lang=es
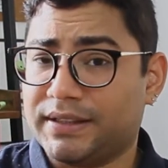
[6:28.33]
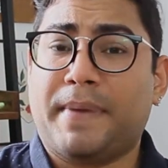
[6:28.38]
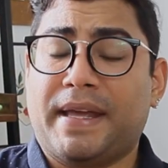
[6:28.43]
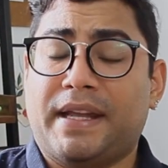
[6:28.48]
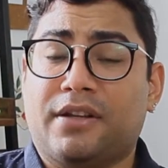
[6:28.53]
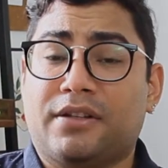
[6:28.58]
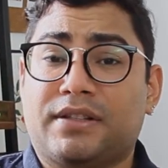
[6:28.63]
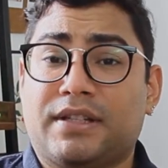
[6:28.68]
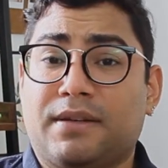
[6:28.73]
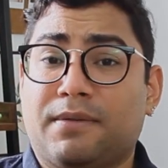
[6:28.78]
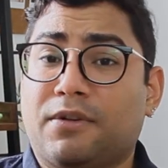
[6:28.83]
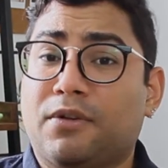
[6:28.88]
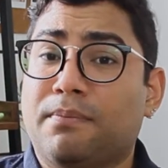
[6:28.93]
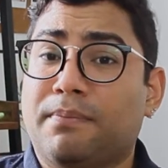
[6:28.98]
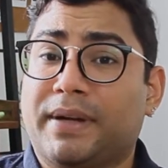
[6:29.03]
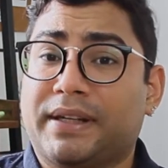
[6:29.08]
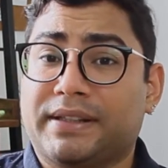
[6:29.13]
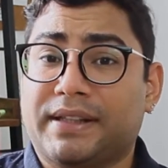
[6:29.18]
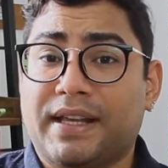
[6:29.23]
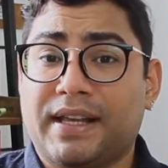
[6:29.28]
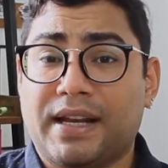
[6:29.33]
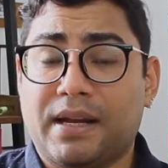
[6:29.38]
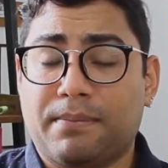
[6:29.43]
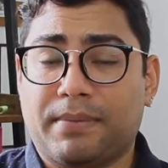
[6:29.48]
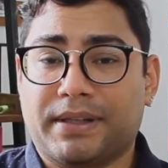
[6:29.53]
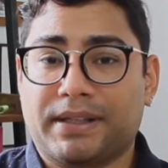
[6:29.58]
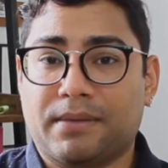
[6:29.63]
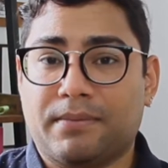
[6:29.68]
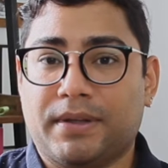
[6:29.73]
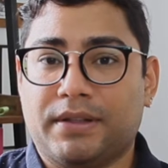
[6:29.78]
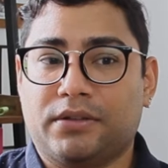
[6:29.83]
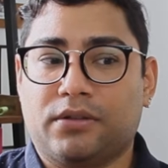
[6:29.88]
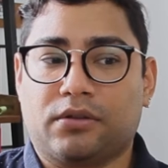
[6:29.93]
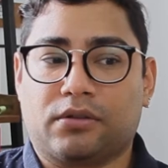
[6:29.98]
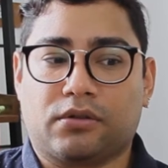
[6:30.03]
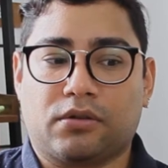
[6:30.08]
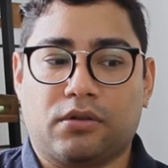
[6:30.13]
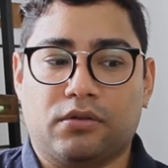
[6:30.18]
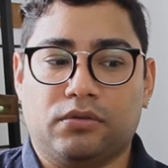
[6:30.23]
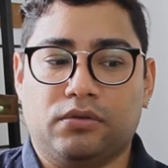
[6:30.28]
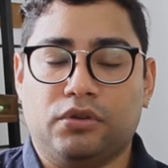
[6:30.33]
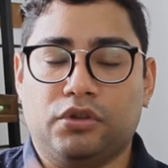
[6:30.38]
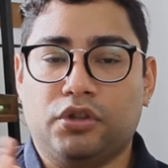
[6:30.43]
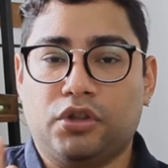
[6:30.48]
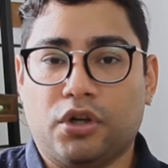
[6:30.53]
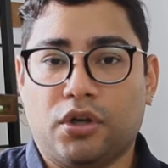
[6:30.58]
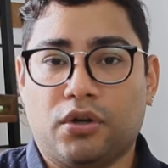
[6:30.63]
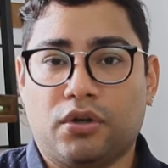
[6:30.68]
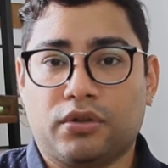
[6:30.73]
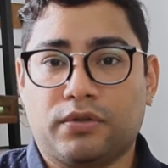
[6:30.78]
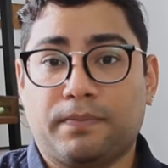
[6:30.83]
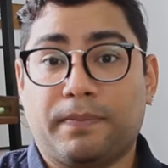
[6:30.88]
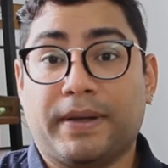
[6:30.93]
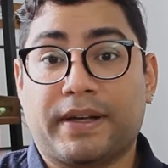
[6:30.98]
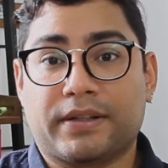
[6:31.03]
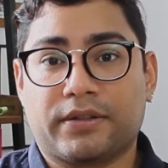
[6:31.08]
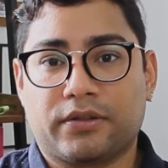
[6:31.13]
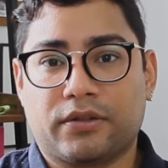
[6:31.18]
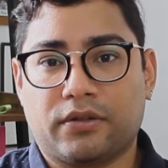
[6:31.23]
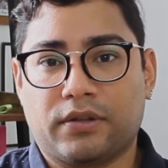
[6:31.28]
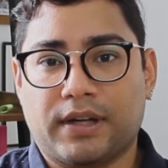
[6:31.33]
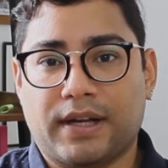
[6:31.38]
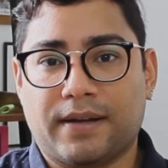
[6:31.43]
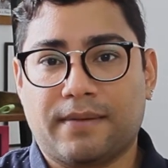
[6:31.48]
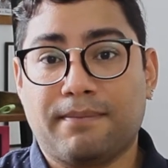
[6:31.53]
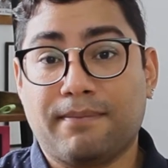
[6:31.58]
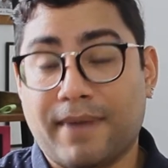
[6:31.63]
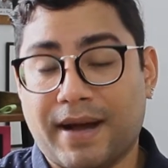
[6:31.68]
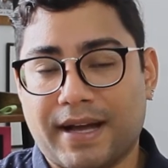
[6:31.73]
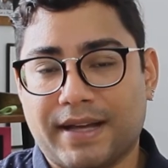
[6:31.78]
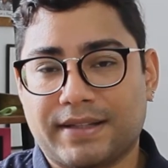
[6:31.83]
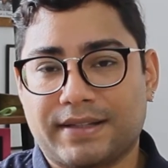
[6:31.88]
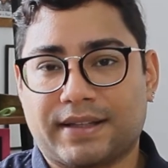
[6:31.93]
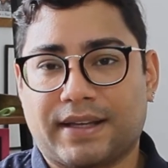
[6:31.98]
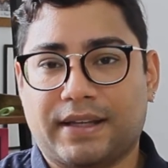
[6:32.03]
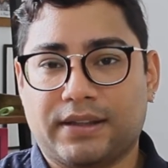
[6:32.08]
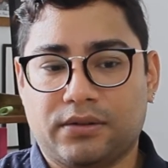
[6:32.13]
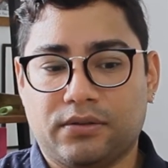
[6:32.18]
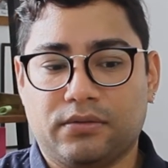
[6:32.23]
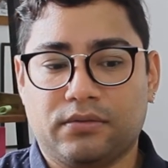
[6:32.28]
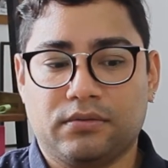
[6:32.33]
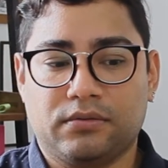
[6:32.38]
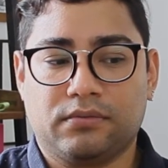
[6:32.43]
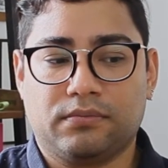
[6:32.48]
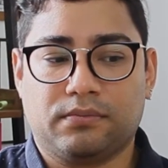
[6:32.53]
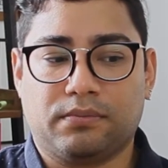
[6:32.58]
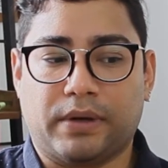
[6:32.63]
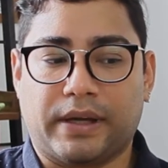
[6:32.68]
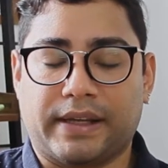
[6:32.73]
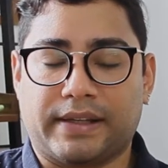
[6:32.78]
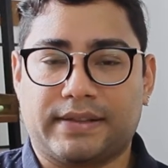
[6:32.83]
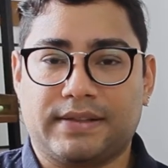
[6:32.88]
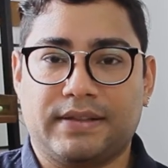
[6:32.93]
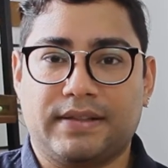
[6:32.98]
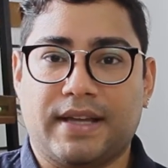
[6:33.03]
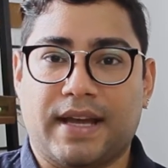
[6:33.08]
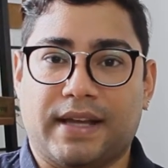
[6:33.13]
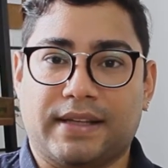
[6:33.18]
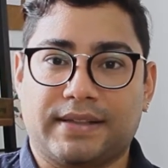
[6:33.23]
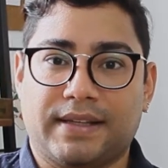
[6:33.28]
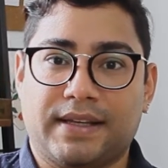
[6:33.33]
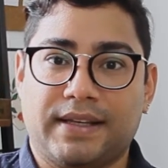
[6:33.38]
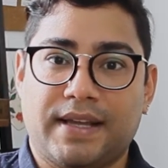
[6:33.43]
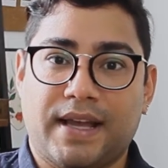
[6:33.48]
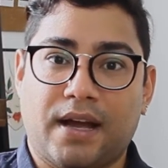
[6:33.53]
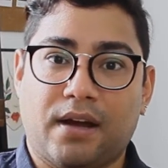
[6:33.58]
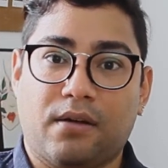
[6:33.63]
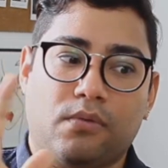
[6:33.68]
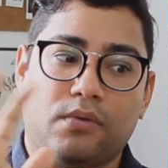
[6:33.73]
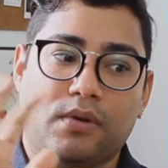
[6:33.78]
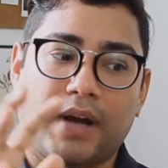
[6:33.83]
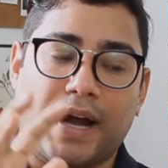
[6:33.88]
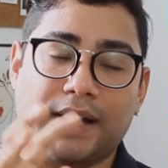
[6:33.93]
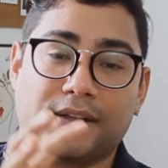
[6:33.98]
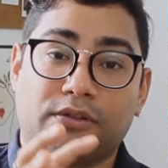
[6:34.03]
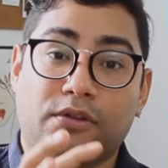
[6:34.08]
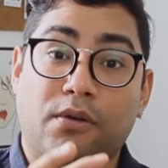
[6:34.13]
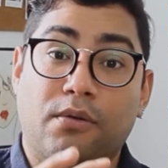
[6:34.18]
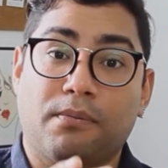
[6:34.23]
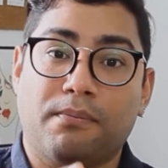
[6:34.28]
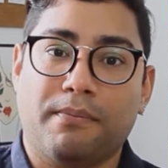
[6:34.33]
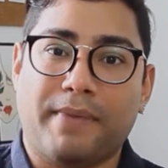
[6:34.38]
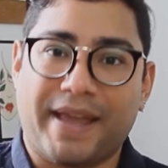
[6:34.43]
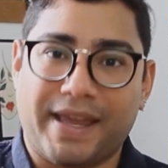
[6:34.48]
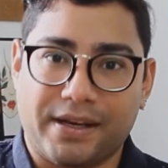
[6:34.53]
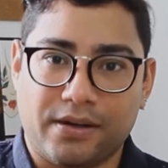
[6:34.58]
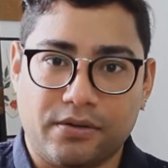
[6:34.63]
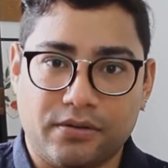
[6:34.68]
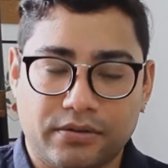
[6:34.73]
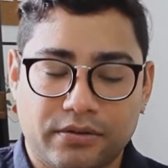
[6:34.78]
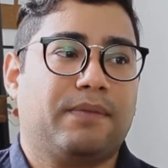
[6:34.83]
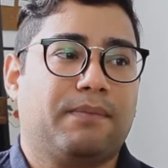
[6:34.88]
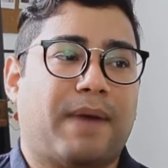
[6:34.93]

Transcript: Pero si compartes el apartamento con dos personas más que tú, pues ya sería un gasto menos.